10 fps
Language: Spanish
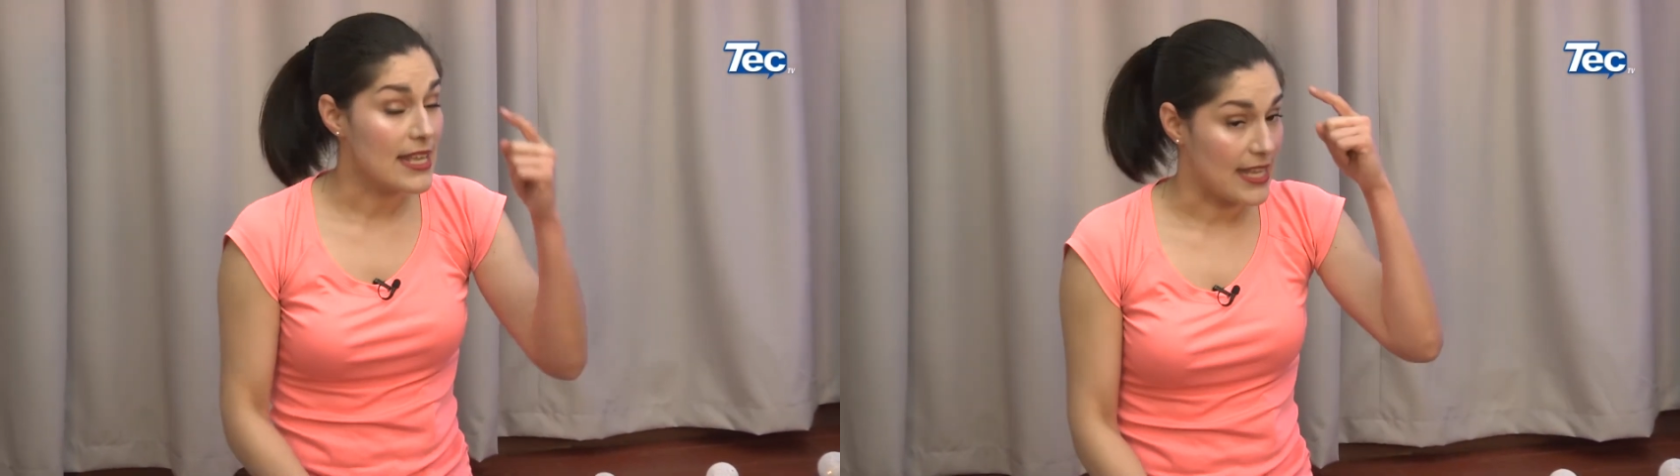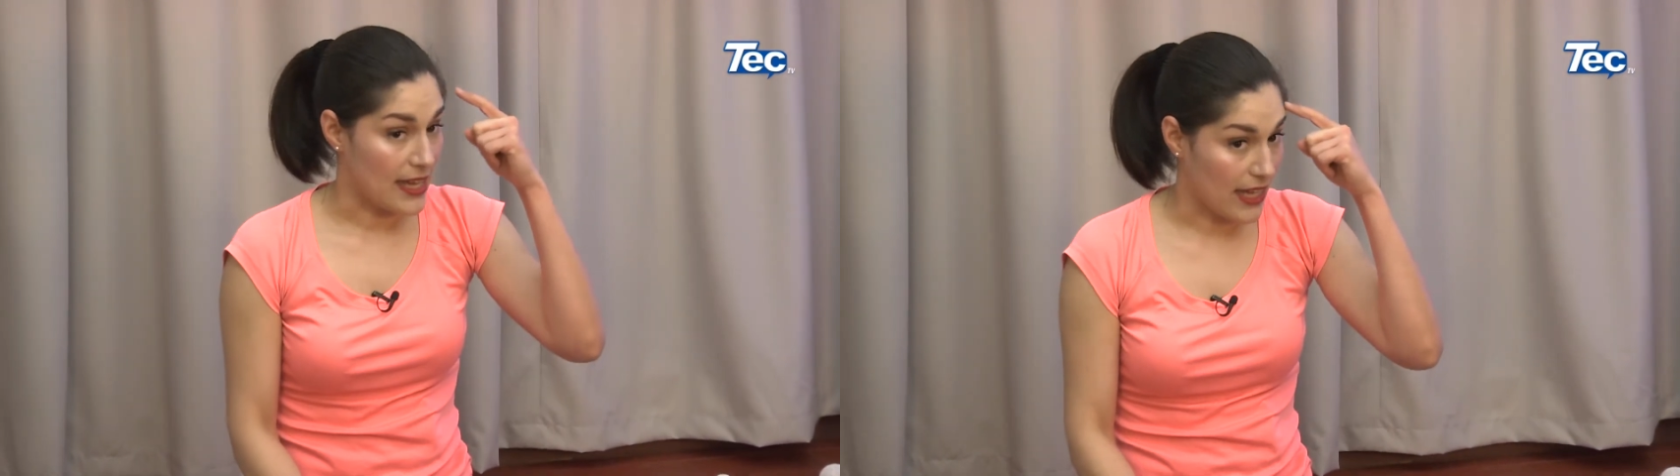
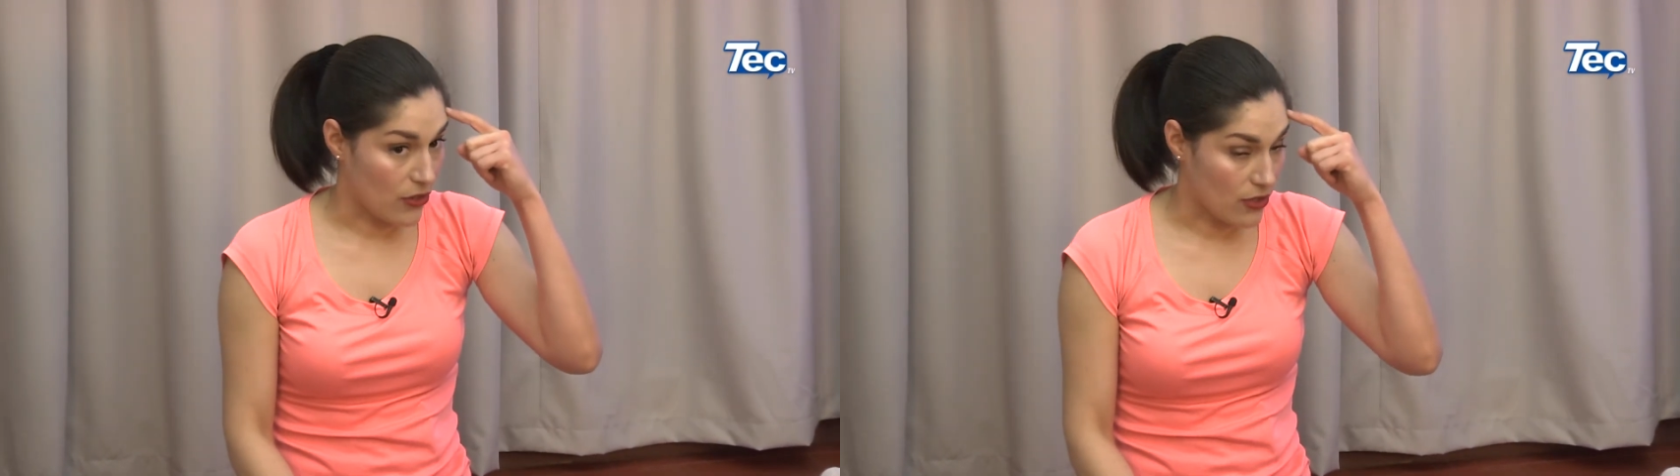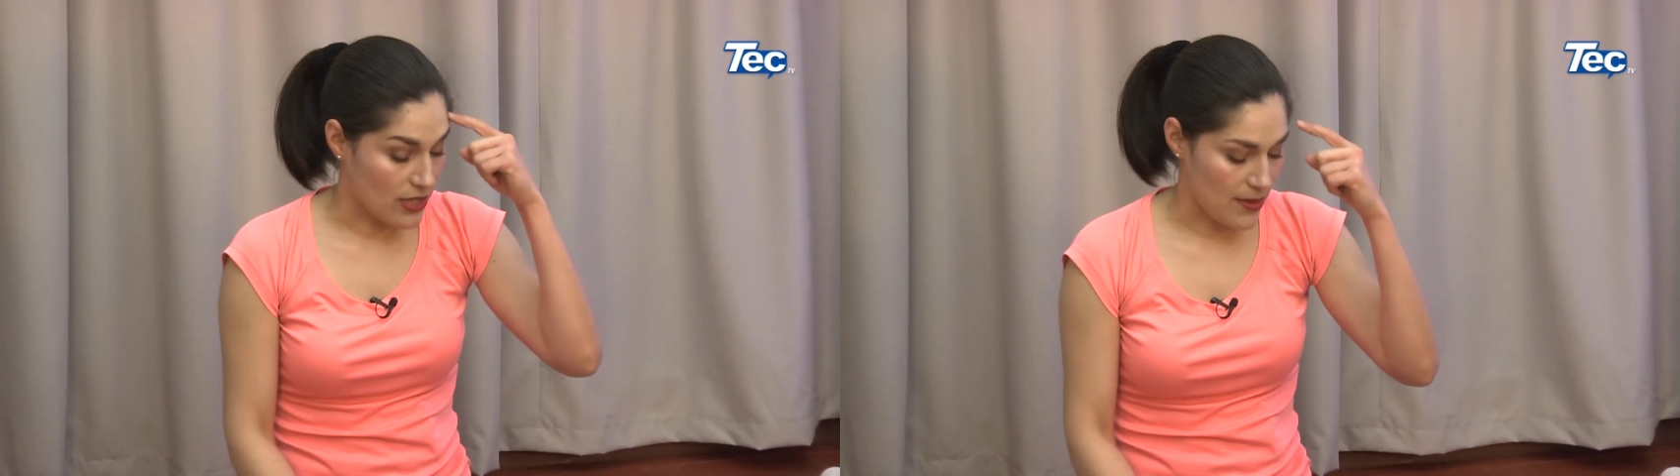y
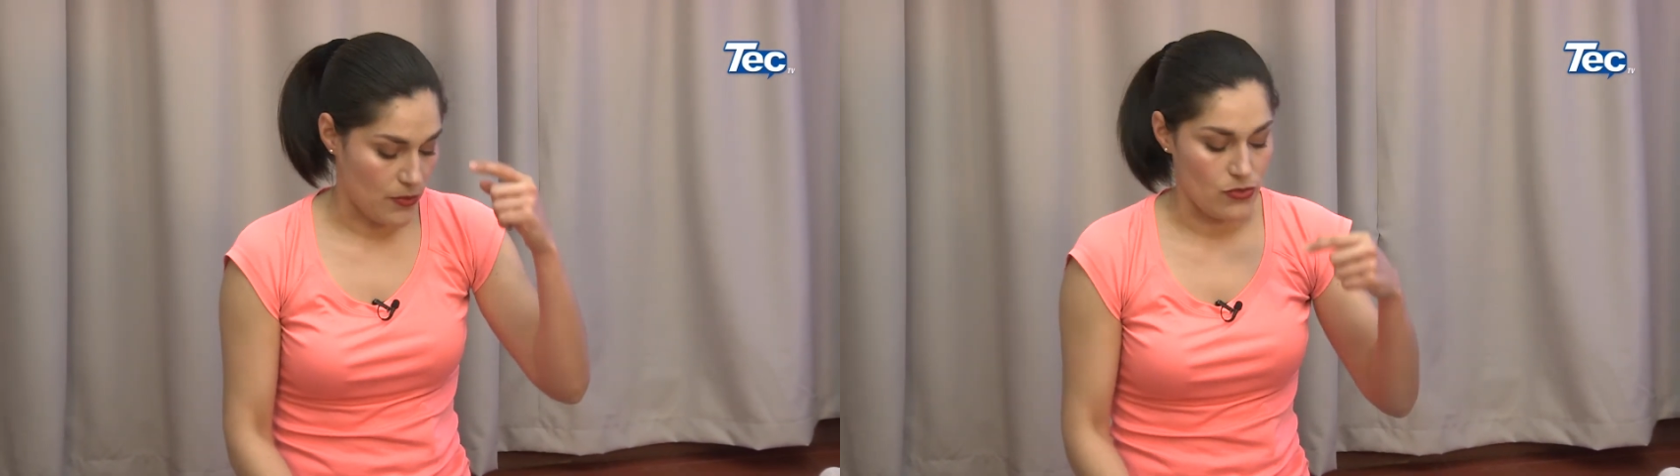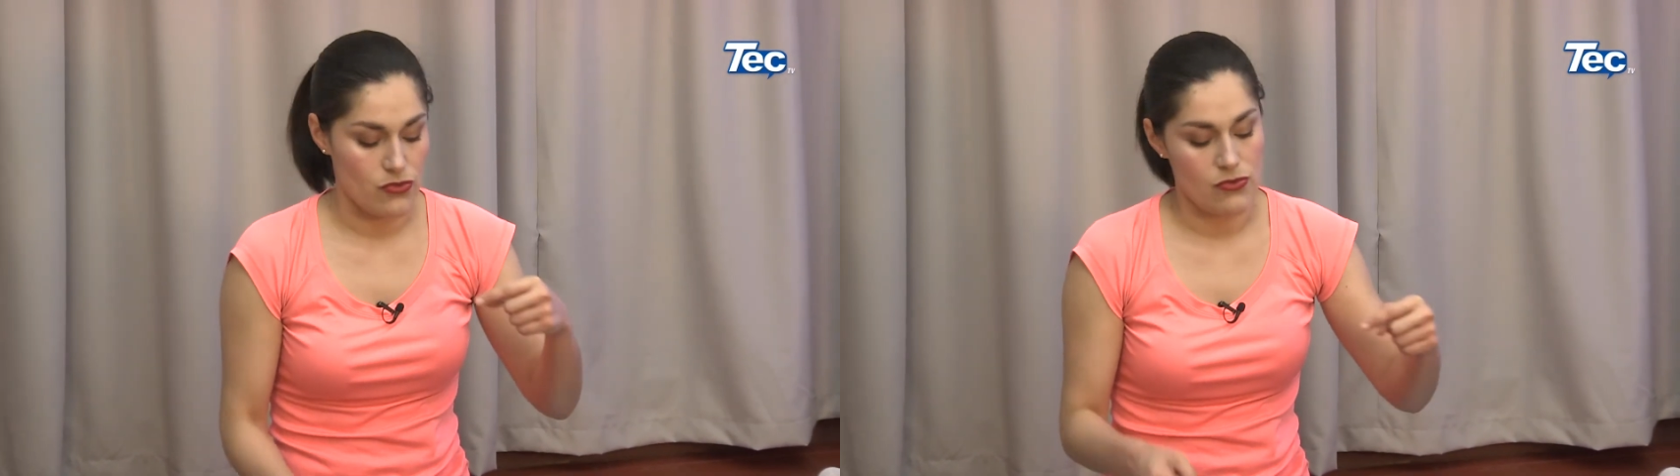
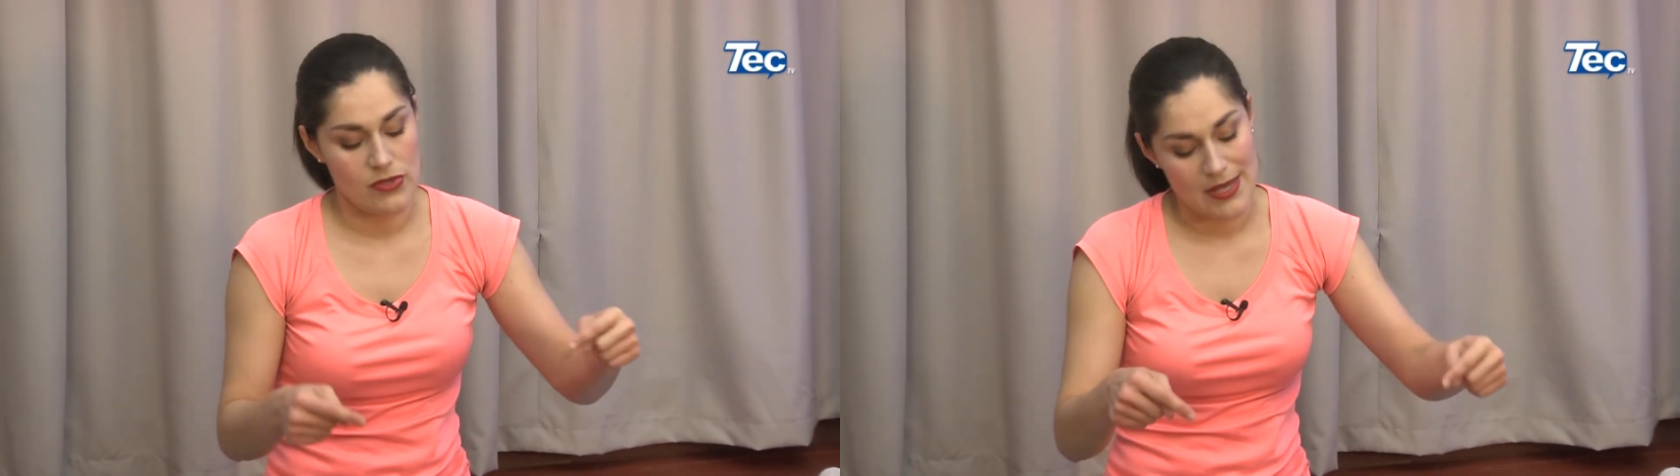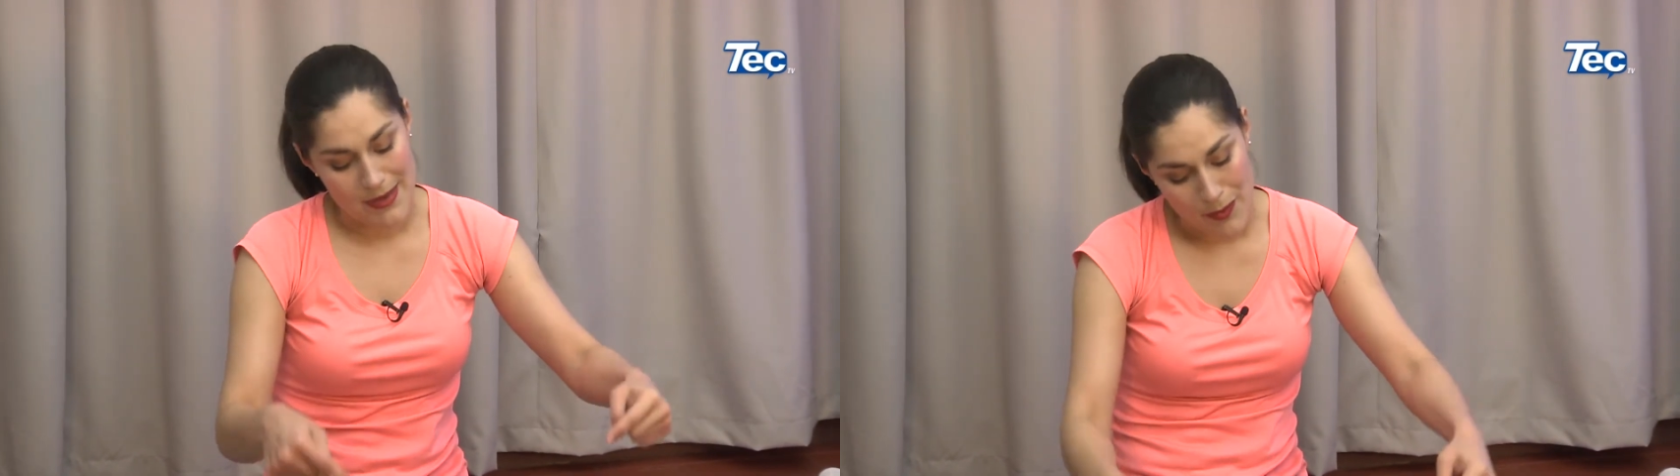recordamos,
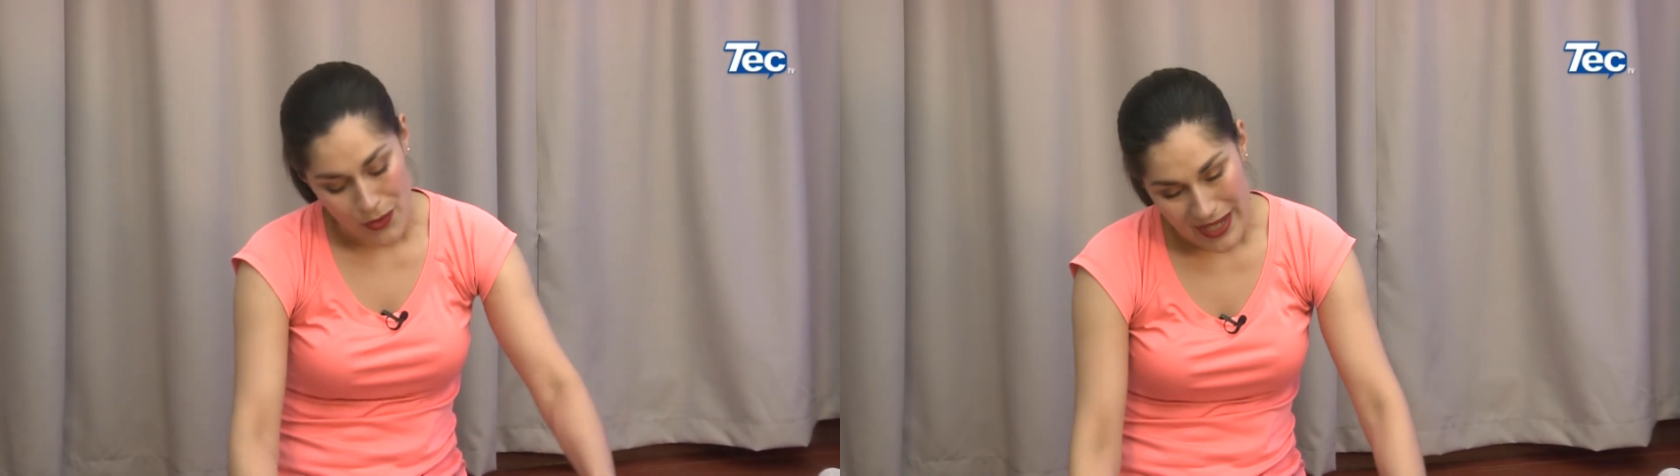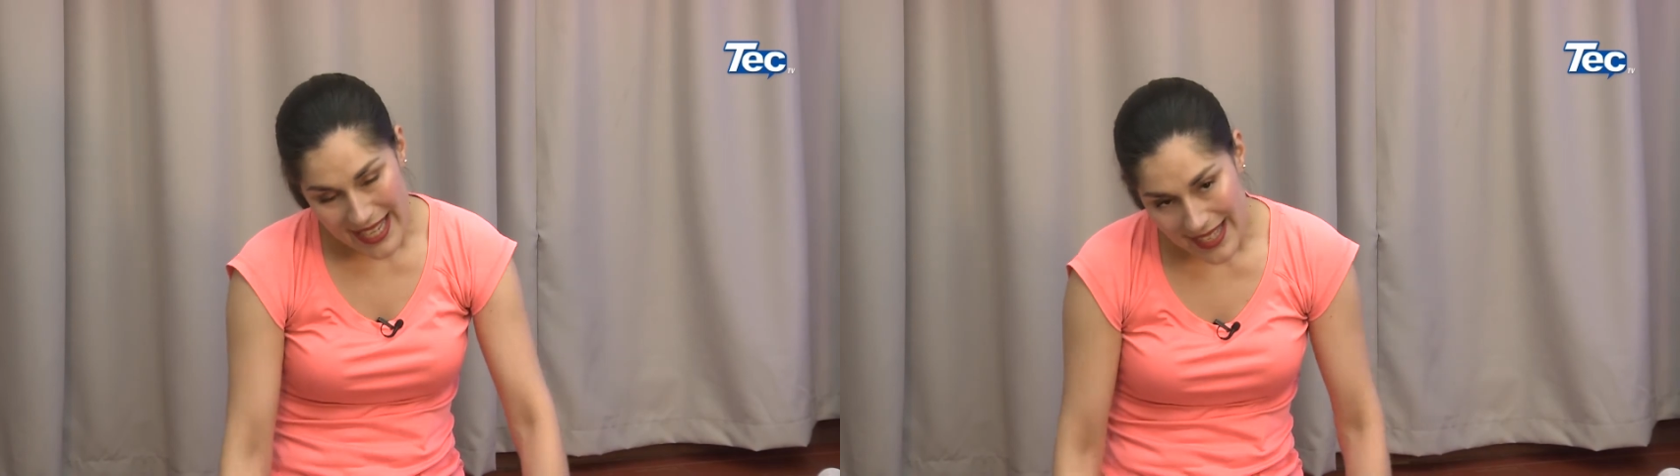si me
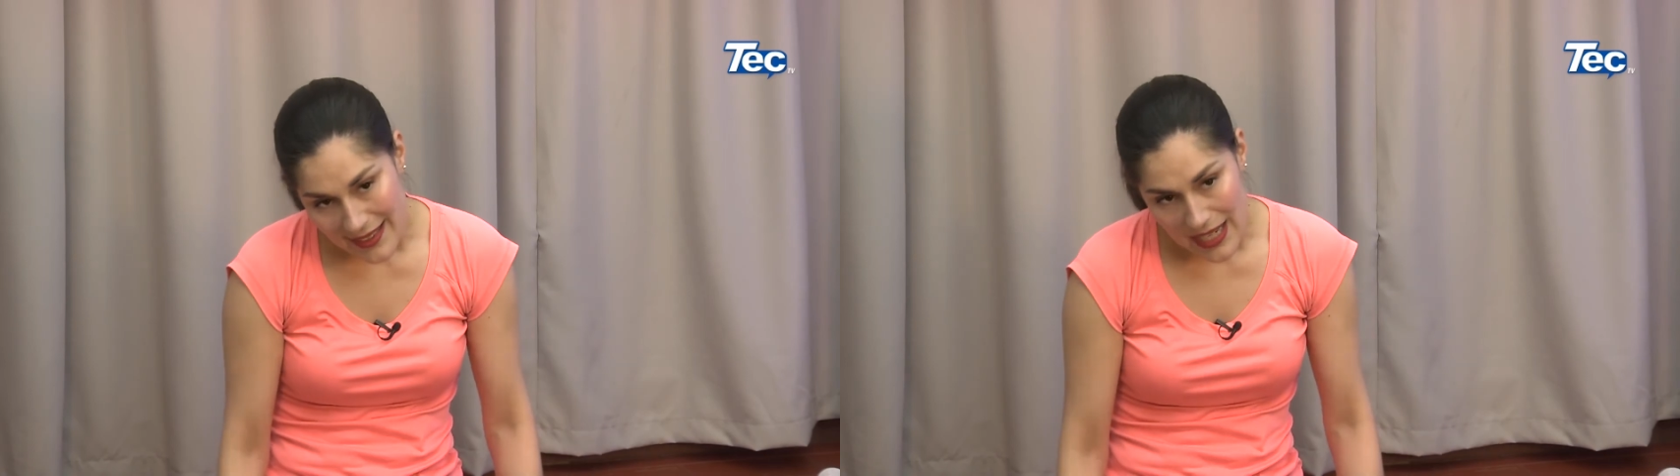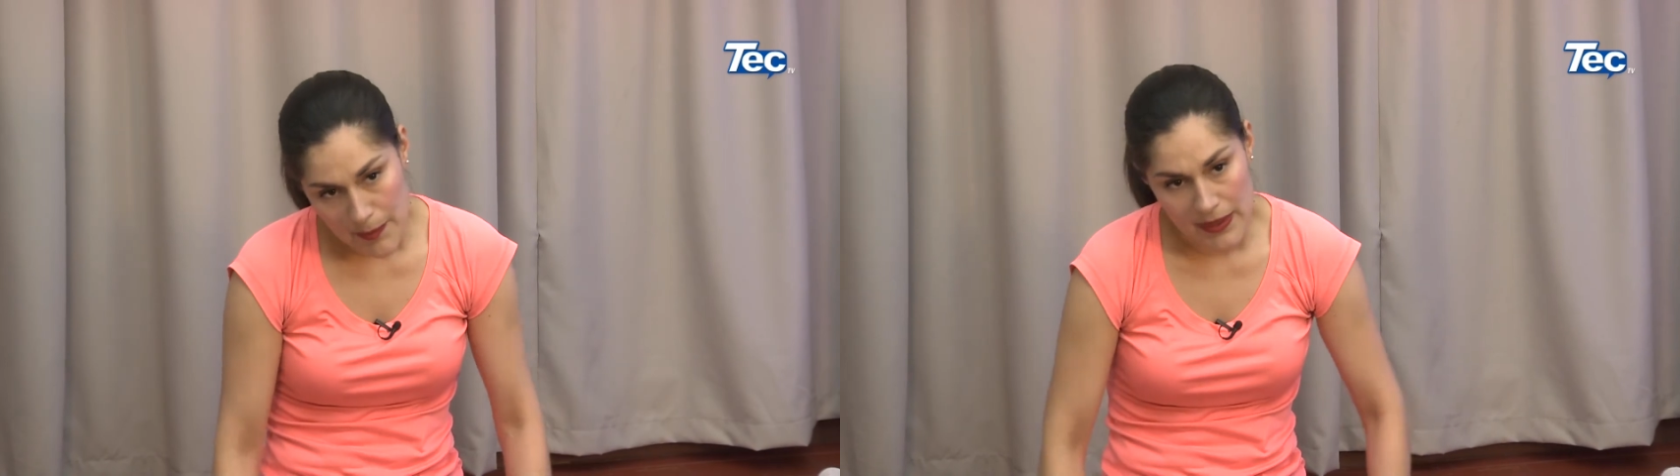molesta la